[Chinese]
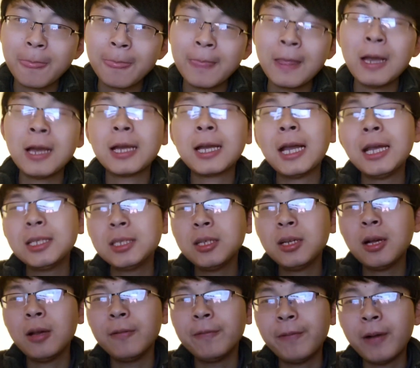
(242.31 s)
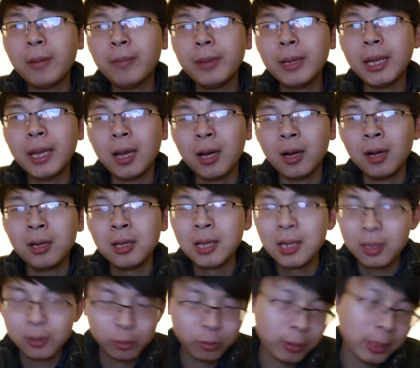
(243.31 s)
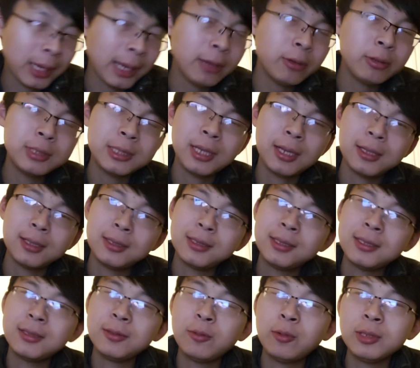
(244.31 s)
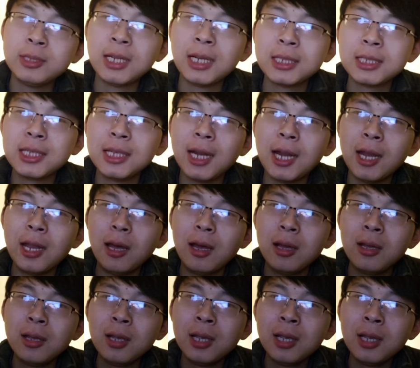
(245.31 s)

当然开车很方便啊。对，还有想，我想起来了，